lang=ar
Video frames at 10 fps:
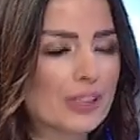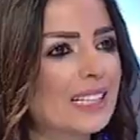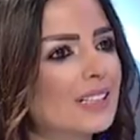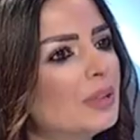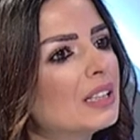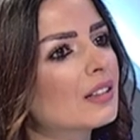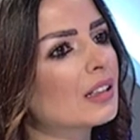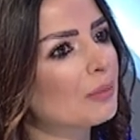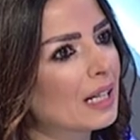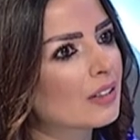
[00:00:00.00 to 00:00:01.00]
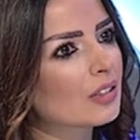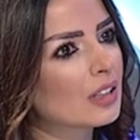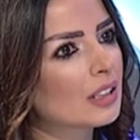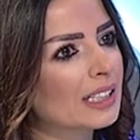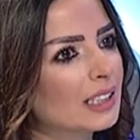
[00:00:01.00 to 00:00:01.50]
300 شحن. متر
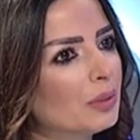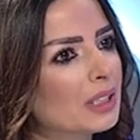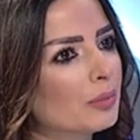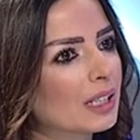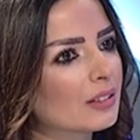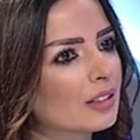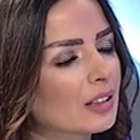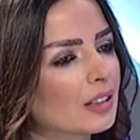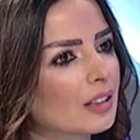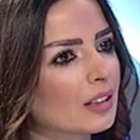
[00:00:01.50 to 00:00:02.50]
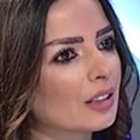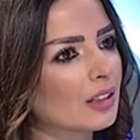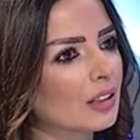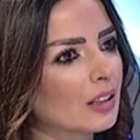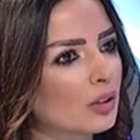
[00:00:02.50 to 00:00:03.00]
300 متر
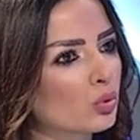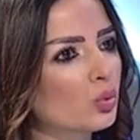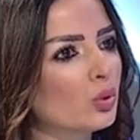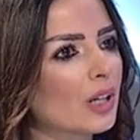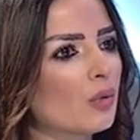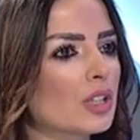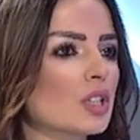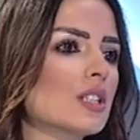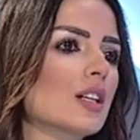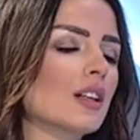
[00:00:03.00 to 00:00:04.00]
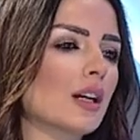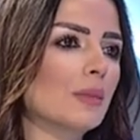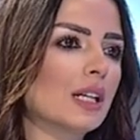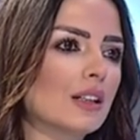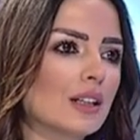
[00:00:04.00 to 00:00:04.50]
آه، طولها والجسر
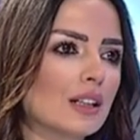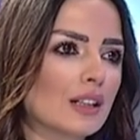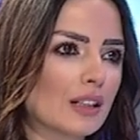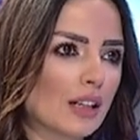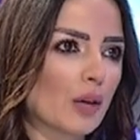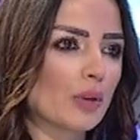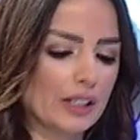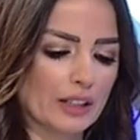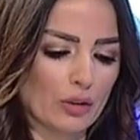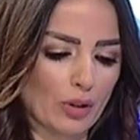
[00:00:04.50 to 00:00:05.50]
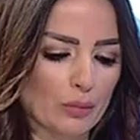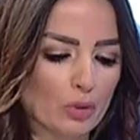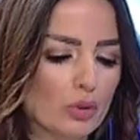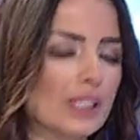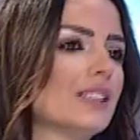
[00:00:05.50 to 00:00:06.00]
كمان آه، حوالي كانوا عم
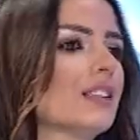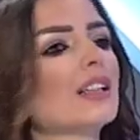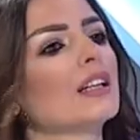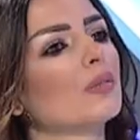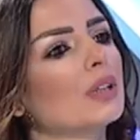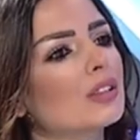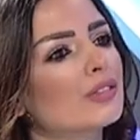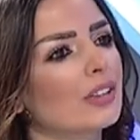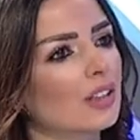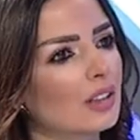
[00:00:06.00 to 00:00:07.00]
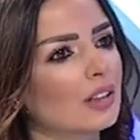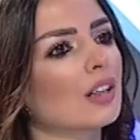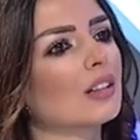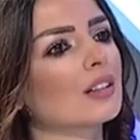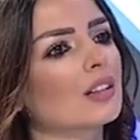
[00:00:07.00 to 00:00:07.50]
بيقولوا 3 كيلومتر
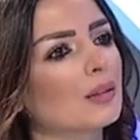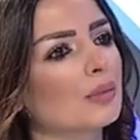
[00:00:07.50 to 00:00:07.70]
خلينا